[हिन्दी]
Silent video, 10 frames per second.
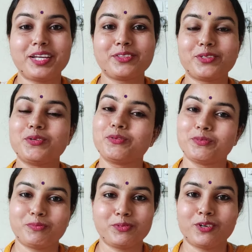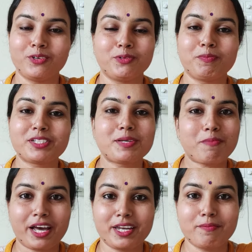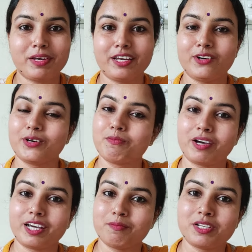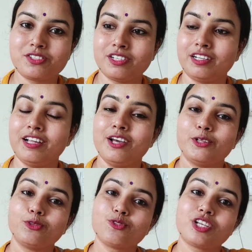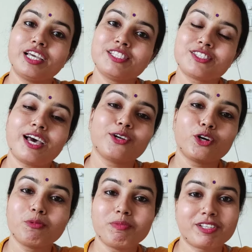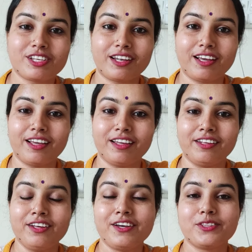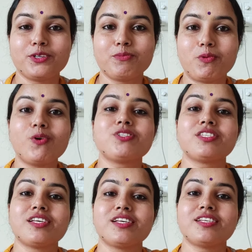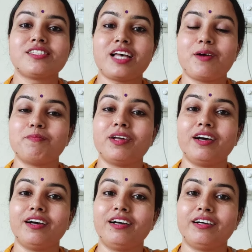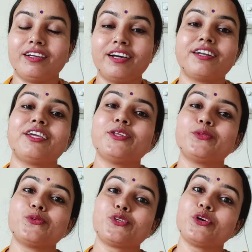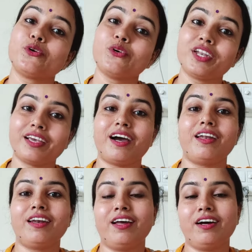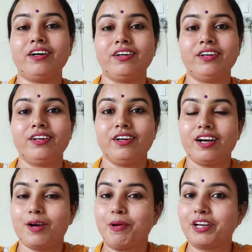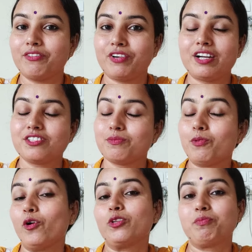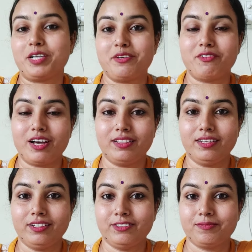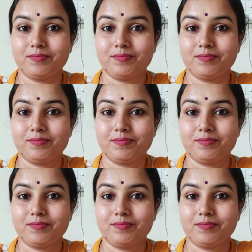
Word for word: एक तो ऊपर से पानी में और मगरमच्छ दूसरा इंसान को भी बचाना है तो मौत से सामना करके दूसरे को निकालना हमारे फ्रेंड्स बहुत बड़ी बात है